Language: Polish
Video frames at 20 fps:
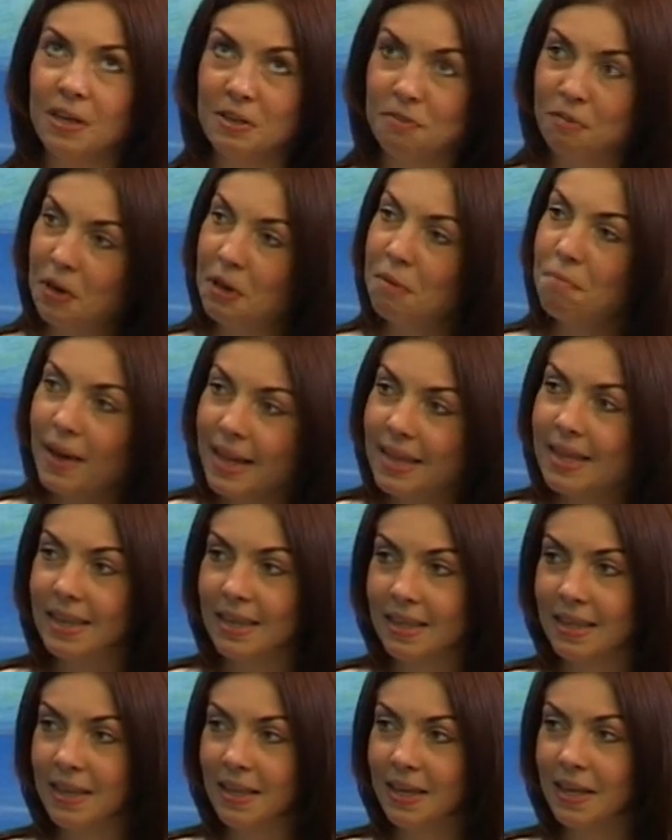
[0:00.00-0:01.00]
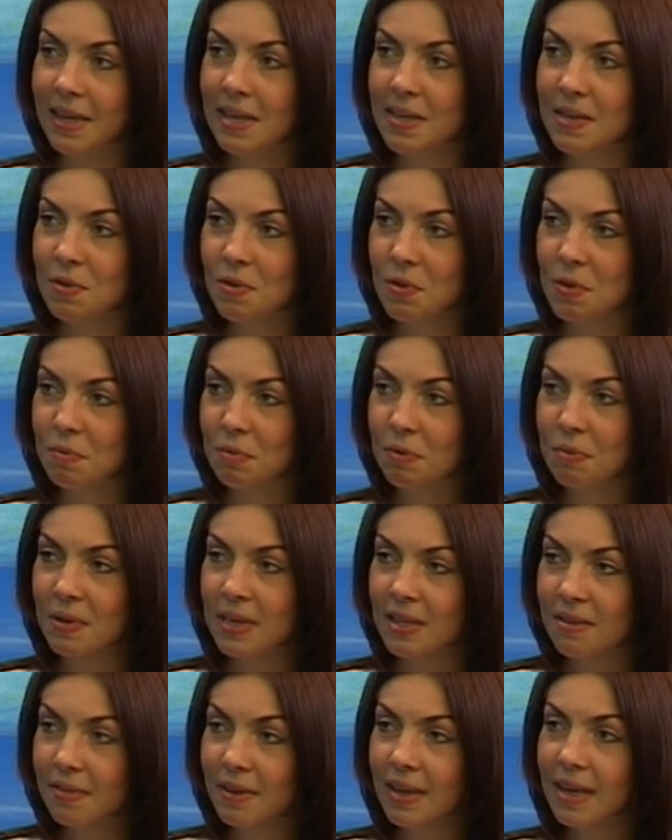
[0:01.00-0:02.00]
swojej metryki jest osobą
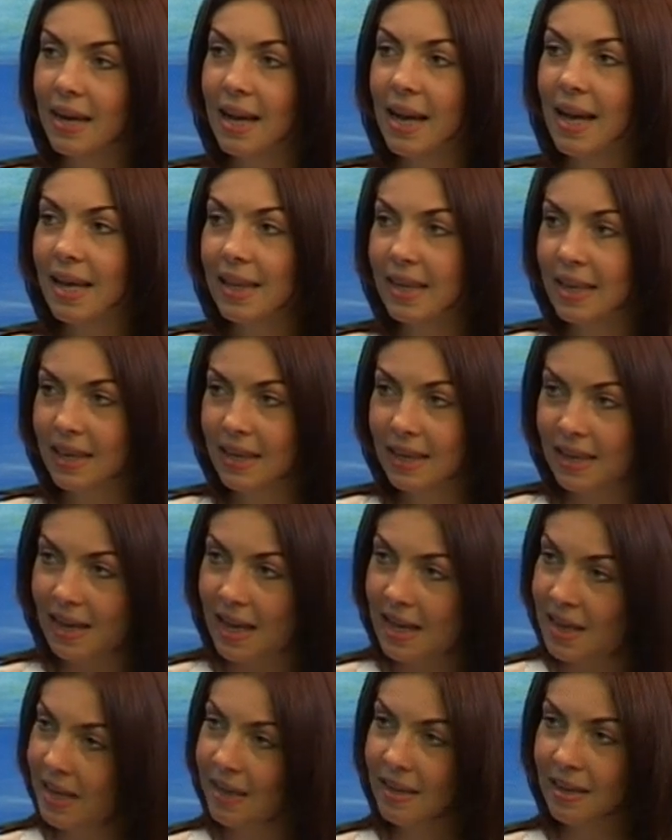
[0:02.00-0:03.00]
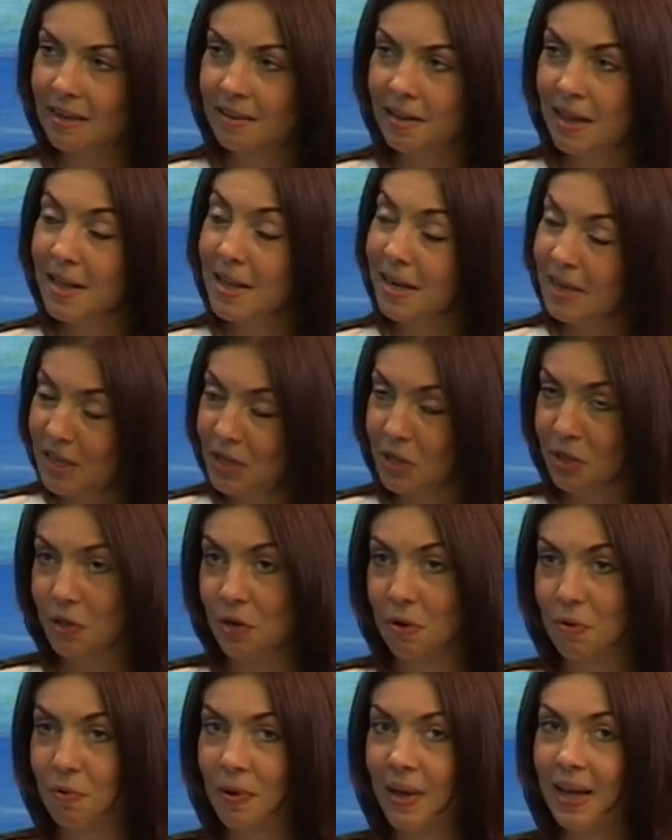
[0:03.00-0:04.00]
niezwykle energe, energe,
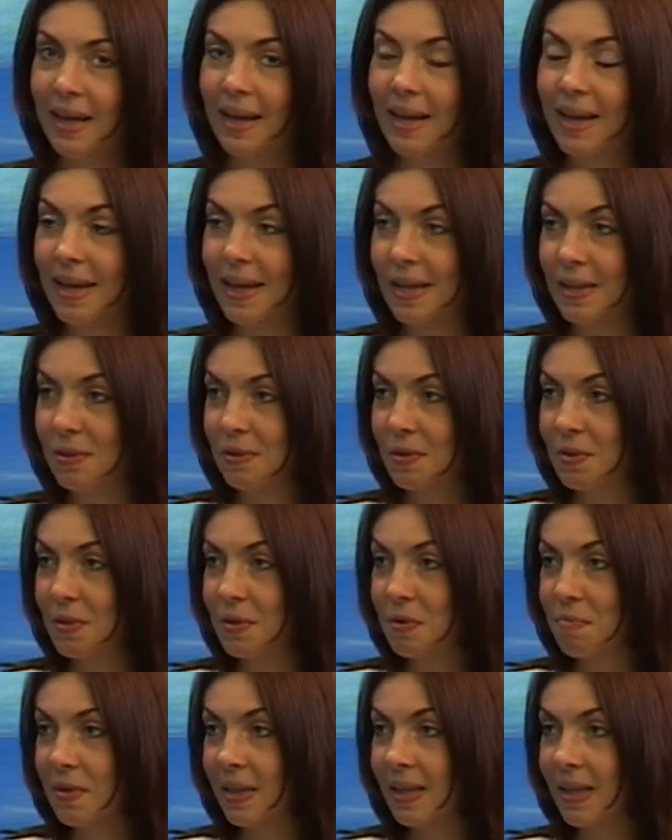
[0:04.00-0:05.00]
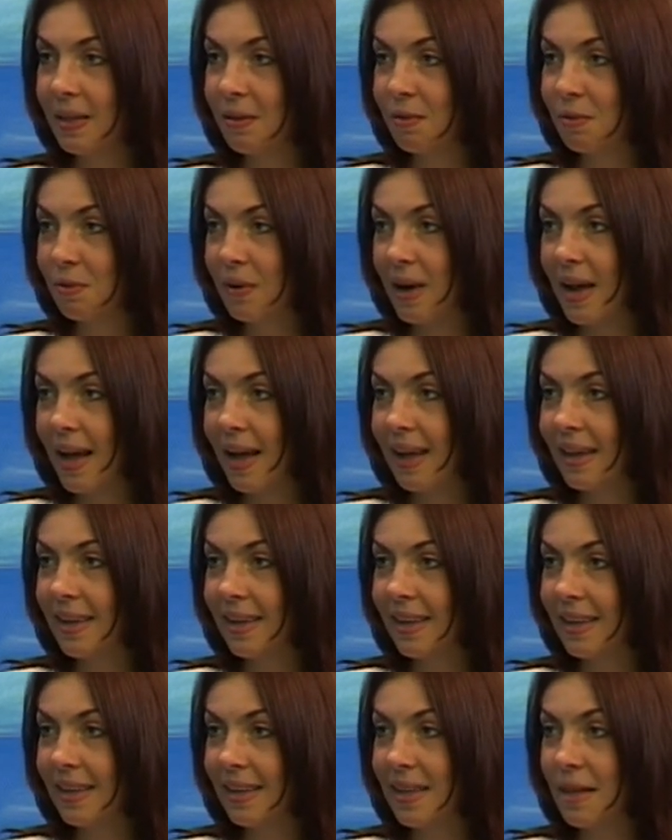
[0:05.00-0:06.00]
energiczną. To jest kobieta, która
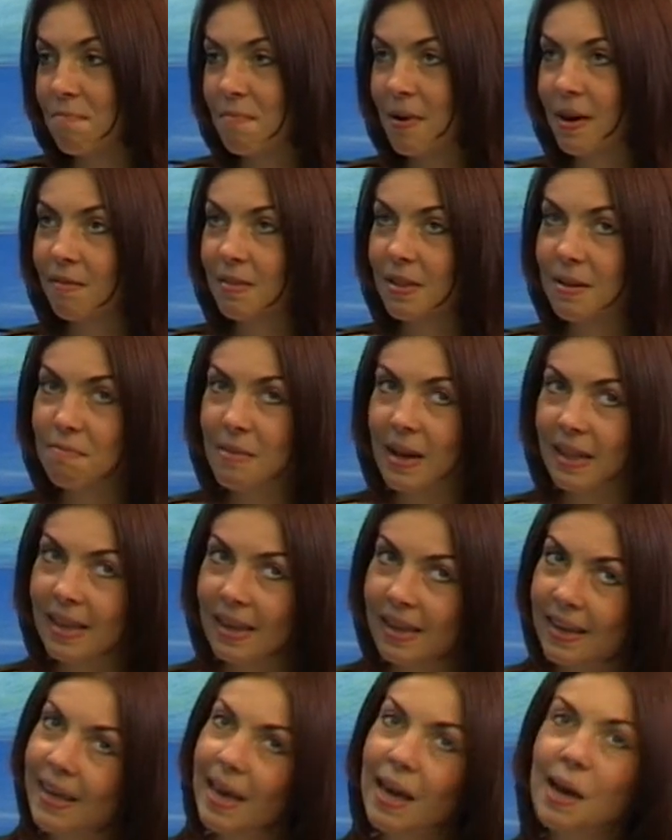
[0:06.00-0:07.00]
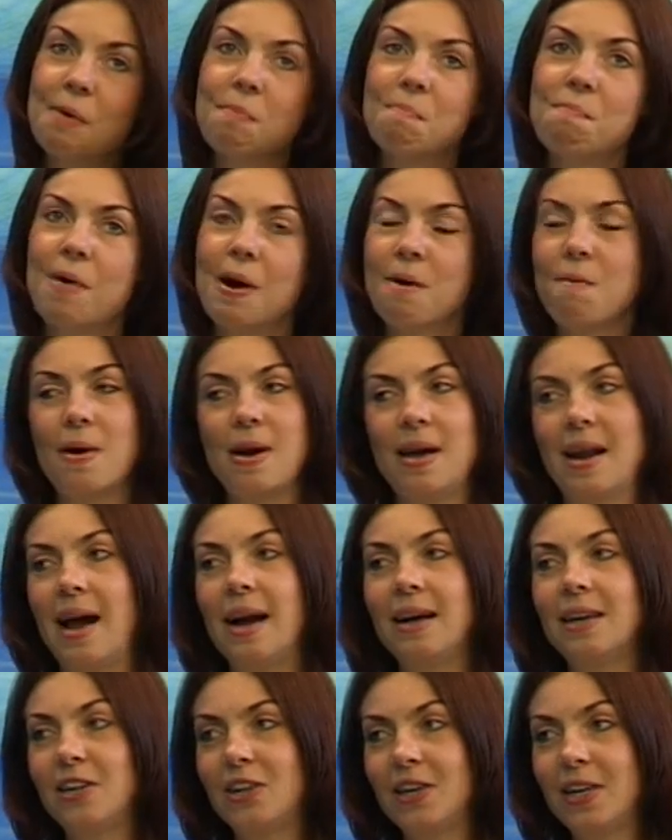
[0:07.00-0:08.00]
naprawdę ma takiego
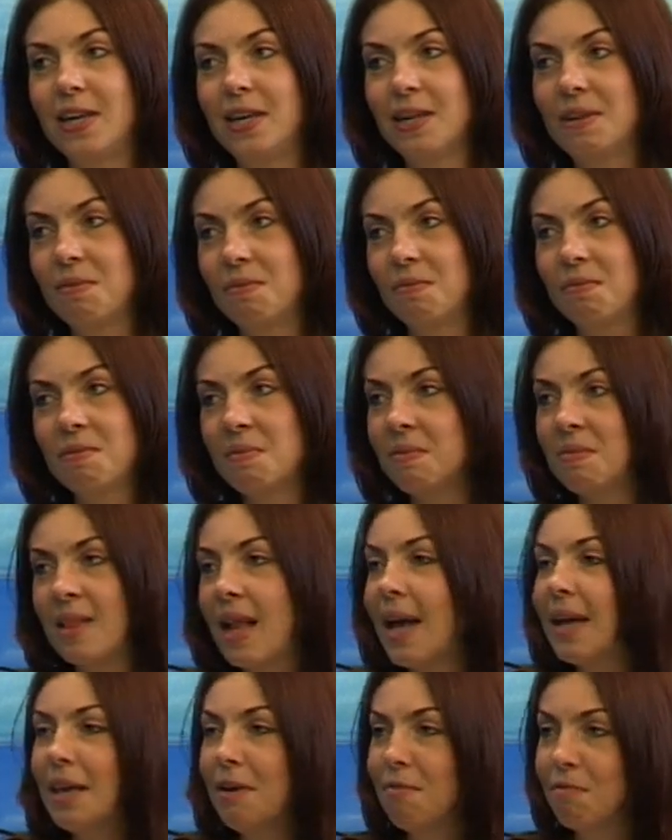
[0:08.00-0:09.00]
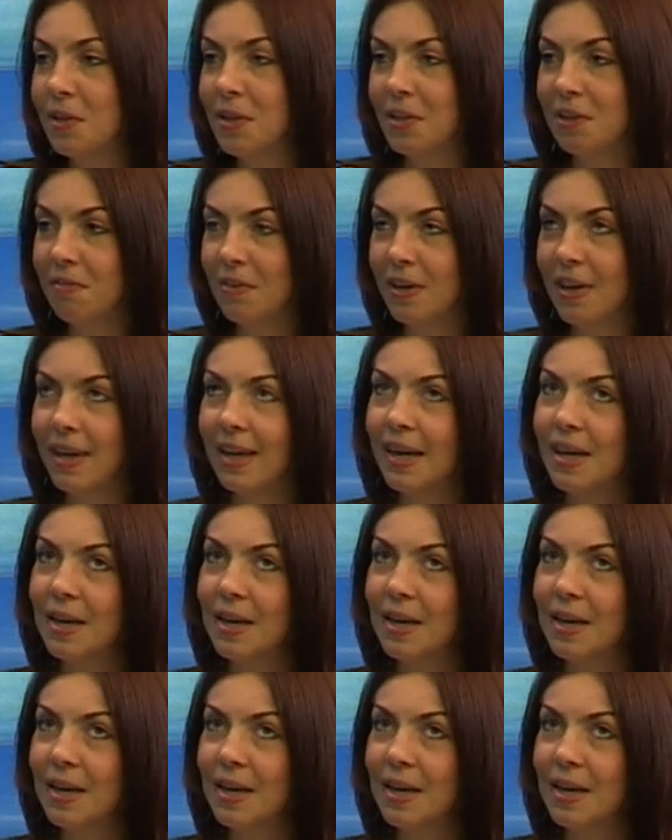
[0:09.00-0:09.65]
powera, że mm, dla niej właściwie